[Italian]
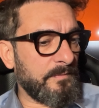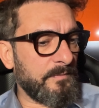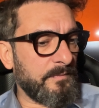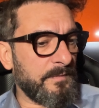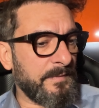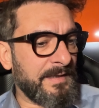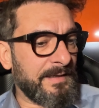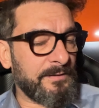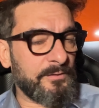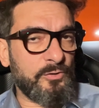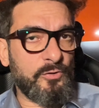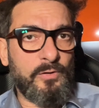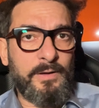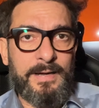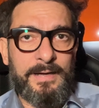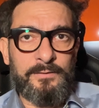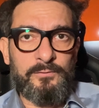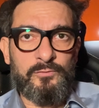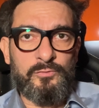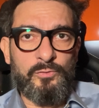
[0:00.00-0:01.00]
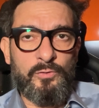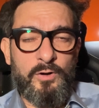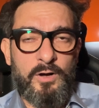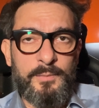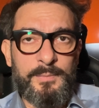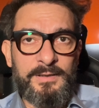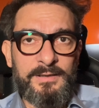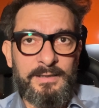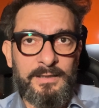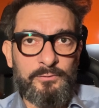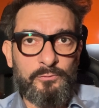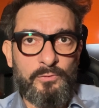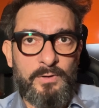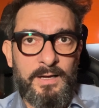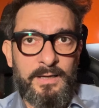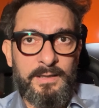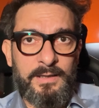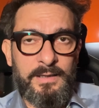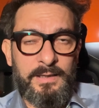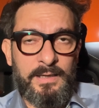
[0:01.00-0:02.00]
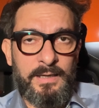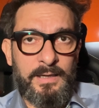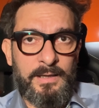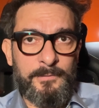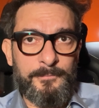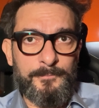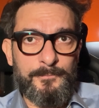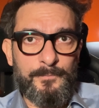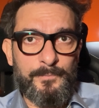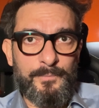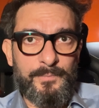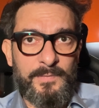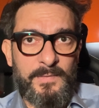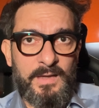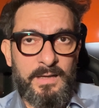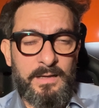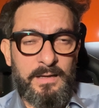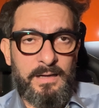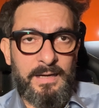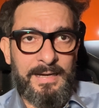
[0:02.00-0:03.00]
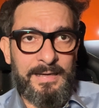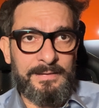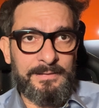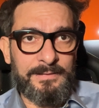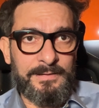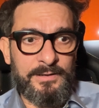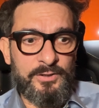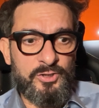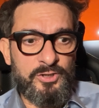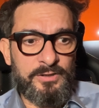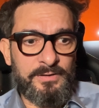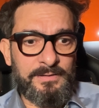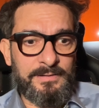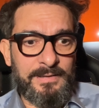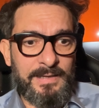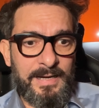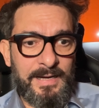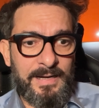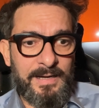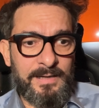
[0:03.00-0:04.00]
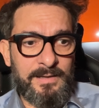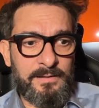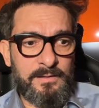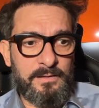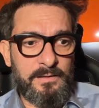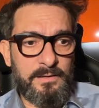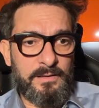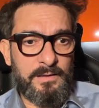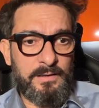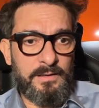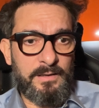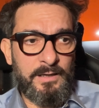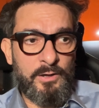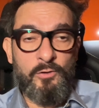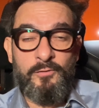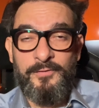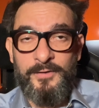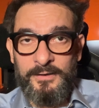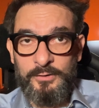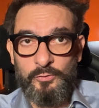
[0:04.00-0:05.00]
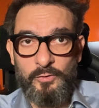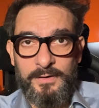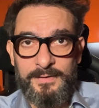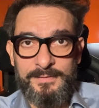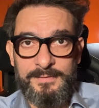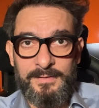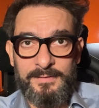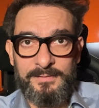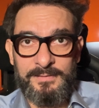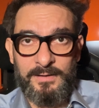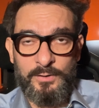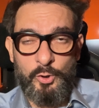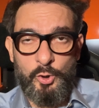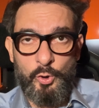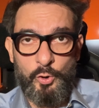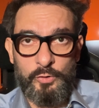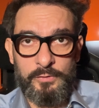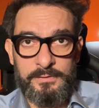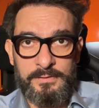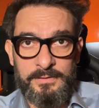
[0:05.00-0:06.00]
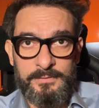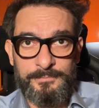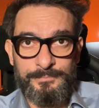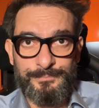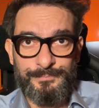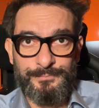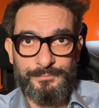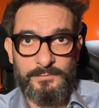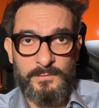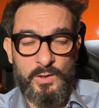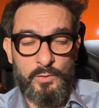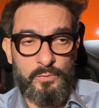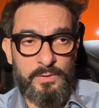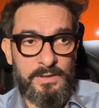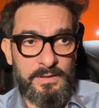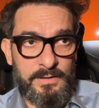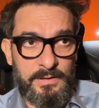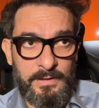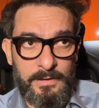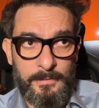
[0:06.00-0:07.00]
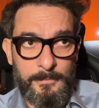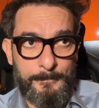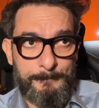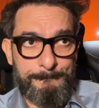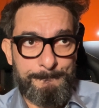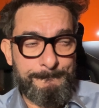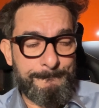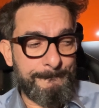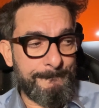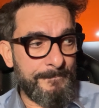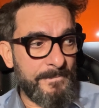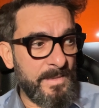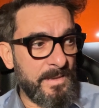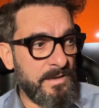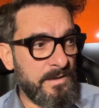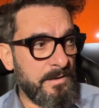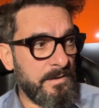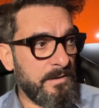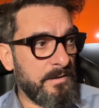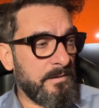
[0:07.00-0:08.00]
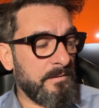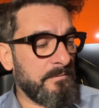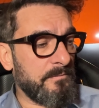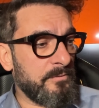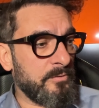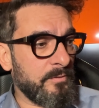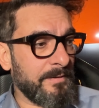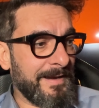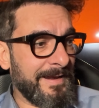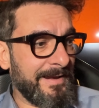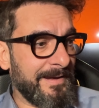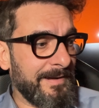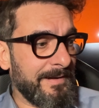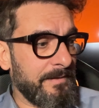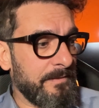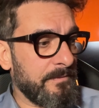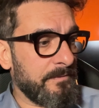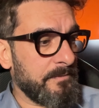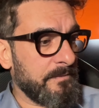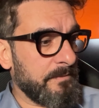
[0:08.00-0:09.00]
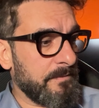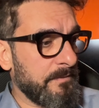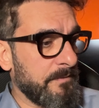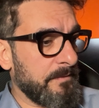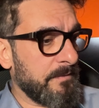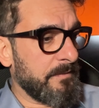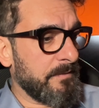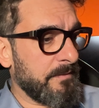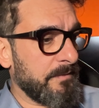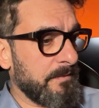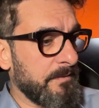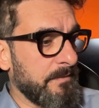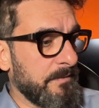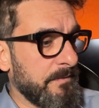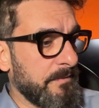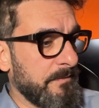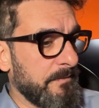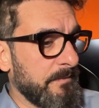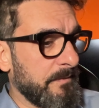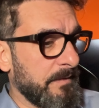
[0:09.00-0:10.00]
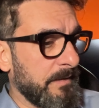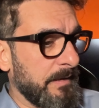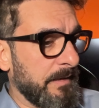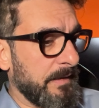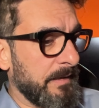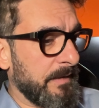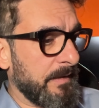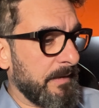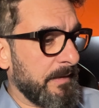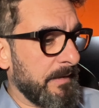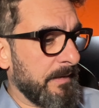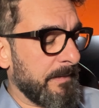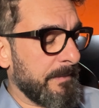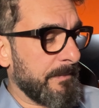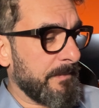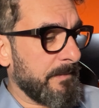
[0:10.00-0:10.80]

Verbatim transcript: d'altro canto ho abitato anche altre città e ho fatto la stessa cosa. Quindi non è... Eh,